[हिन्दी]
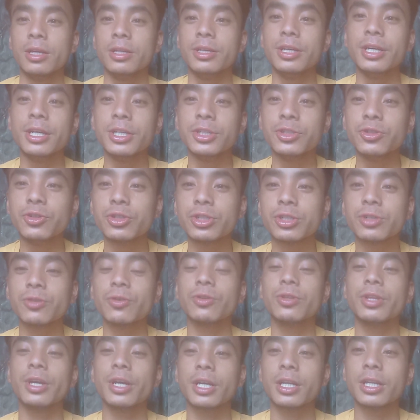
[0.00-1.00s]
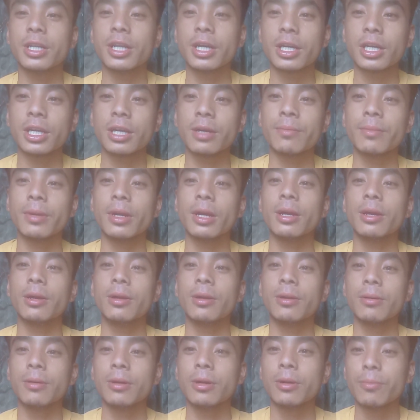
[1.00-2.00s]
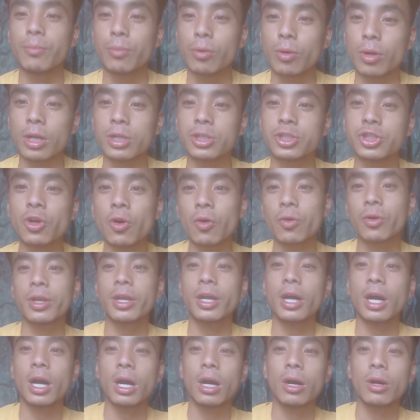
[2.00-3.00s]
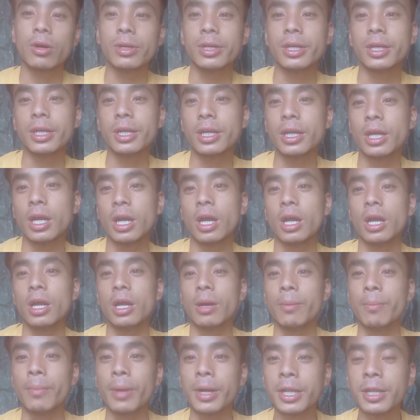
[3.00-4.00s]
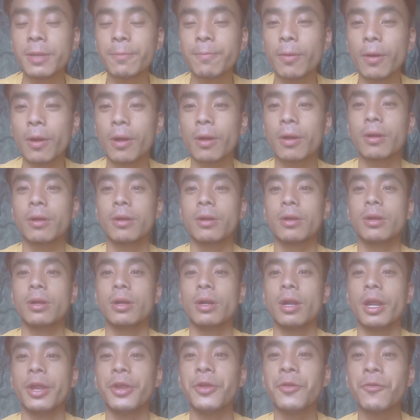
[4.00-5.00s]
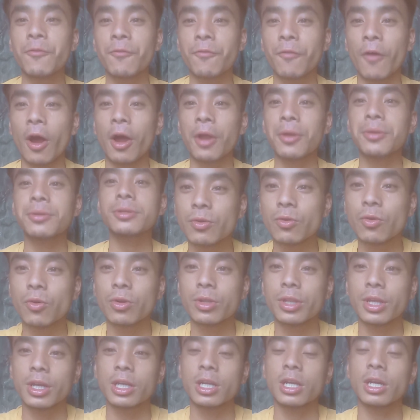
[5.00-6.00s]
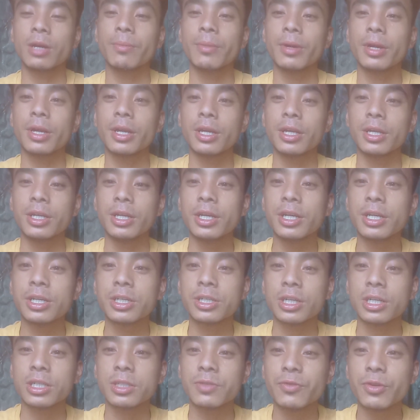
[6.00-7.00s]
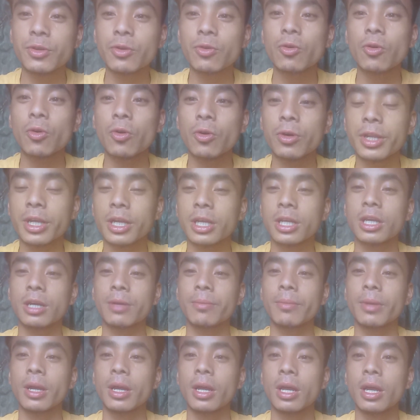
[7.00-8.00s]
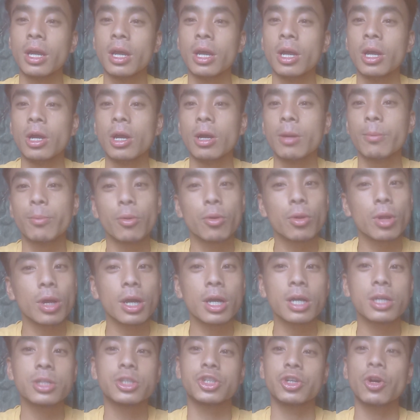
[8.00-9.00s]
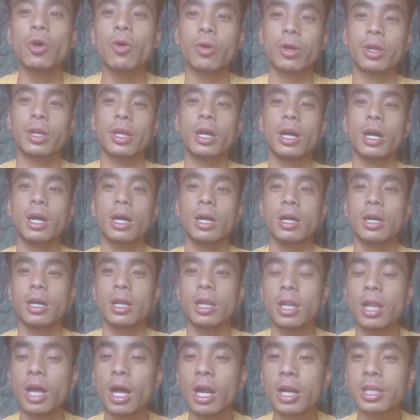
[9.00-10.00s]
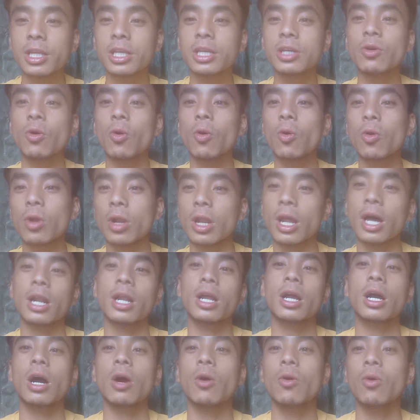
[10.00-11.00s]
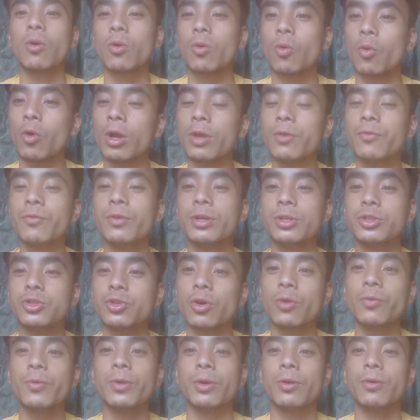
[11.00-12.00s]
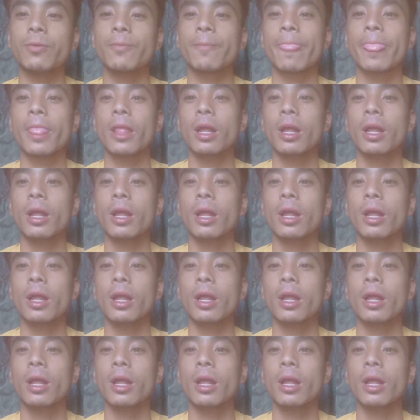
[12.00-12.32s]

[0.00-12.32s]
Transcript: ये न्यूज़ को देख देख के मैं पूरा चौंक गया ये मणिपुर इन्फान व्यू को देख के मैं ये तस्वीर को देख के मैं पूरा चौंक गया लड़की और लड़का हो कोई भी जो भी हो